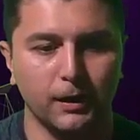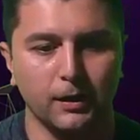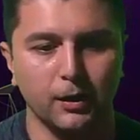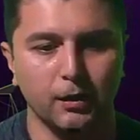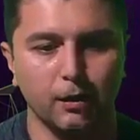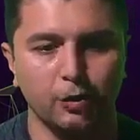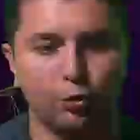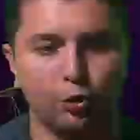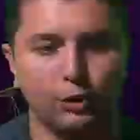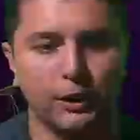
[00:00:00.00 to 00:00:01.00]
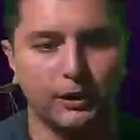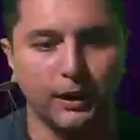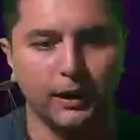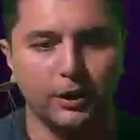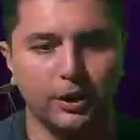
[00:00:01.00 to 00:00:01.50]
da
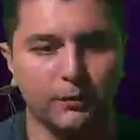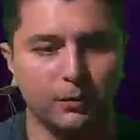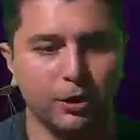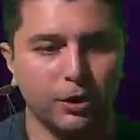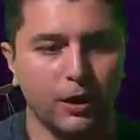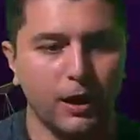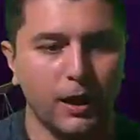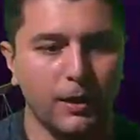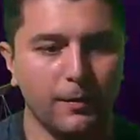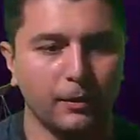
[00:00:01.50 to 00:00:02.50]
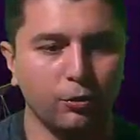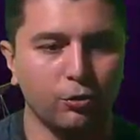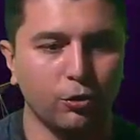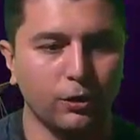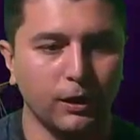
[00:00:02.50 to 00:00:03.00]
117'ye eşitmiş. Hemen
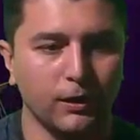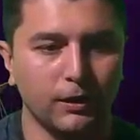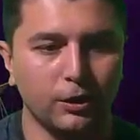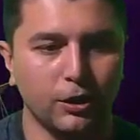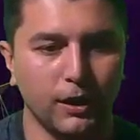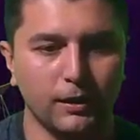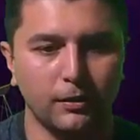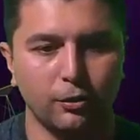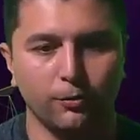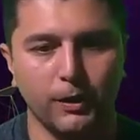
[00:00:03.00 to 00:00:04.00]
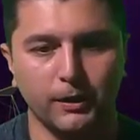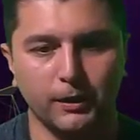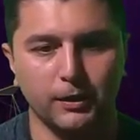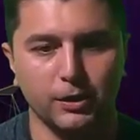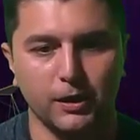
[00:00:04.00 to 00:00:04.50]
117'yi işaretliyorum
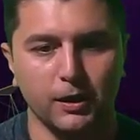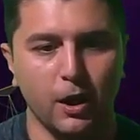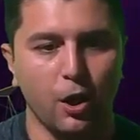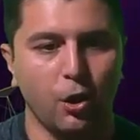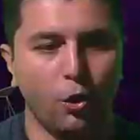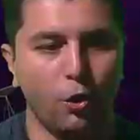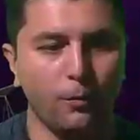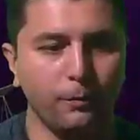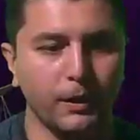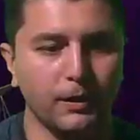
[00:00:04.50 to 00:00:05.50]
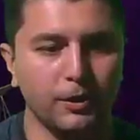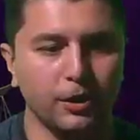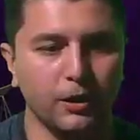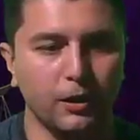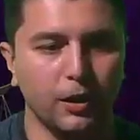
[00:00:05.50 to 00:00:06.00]
arkadaşlar.
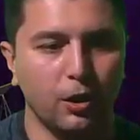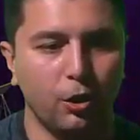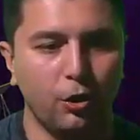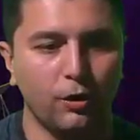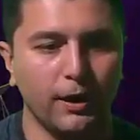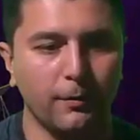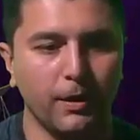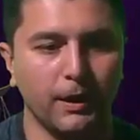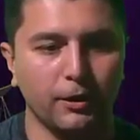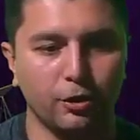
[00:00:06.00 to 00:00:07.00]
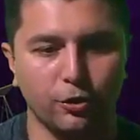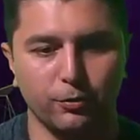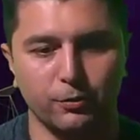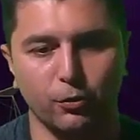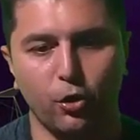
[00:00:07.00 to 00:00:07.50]
11. örneğime
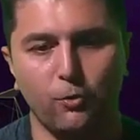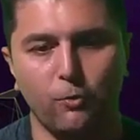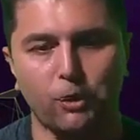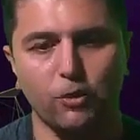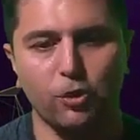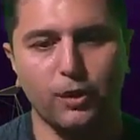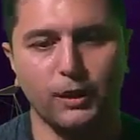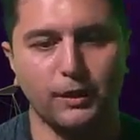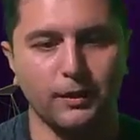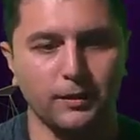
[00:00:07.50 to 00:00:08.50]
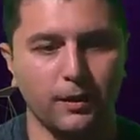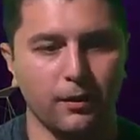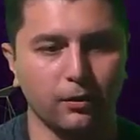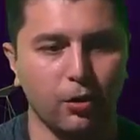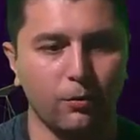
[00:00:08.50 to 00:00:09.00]
geçiyorum şimdi. 11. örnekteyiz.
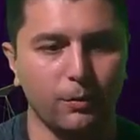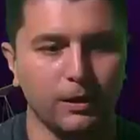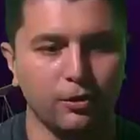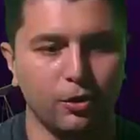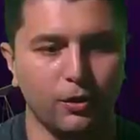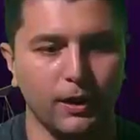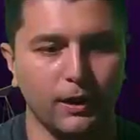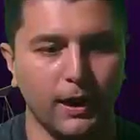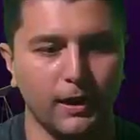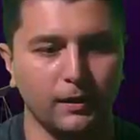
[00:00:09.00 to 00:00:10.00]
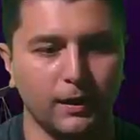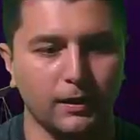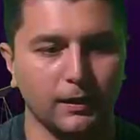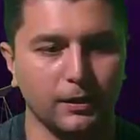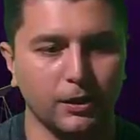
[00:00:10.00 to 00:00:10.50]
Evet 11. örneğe geldik
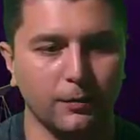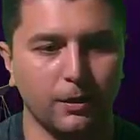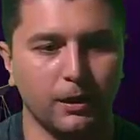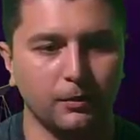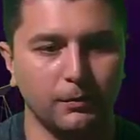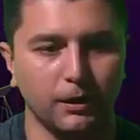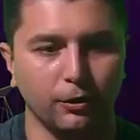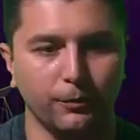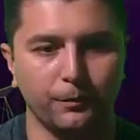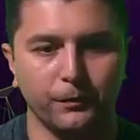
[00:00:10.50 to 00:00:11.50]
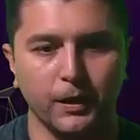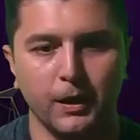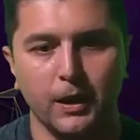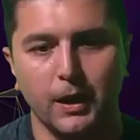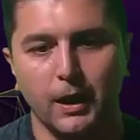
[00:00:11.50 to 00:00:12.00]
arkadaşlar. Bakalım ne diyor.
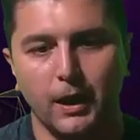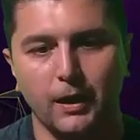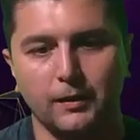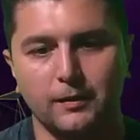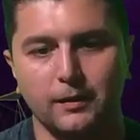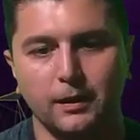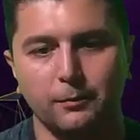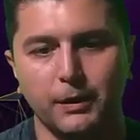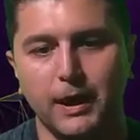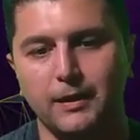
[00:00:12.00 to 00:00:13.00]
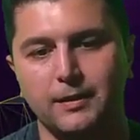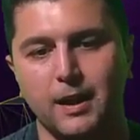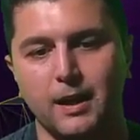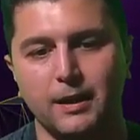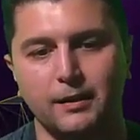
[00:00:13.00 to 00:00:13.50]
Evet 1
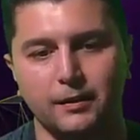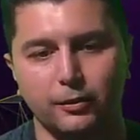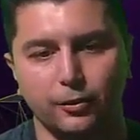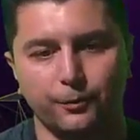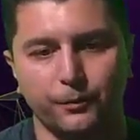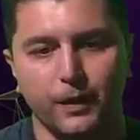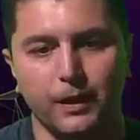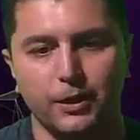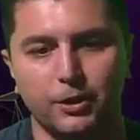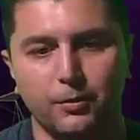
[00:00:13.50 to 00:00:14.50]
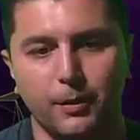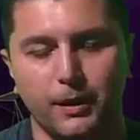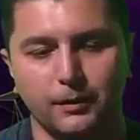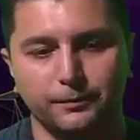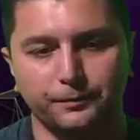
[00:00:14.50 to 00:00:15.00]
eksi a nedir diyor. Şimdi
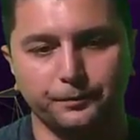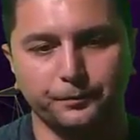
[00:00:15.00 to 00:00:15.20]
bakın